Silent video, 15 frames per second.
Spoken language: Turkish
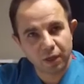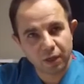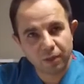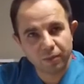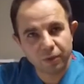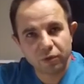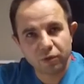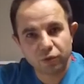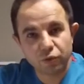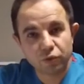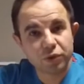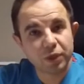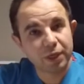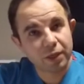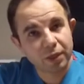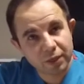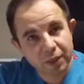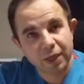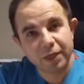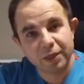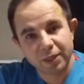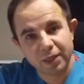kalabiliyor yüksek
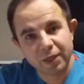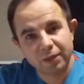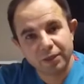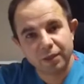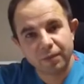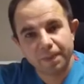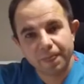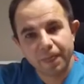derecelerde.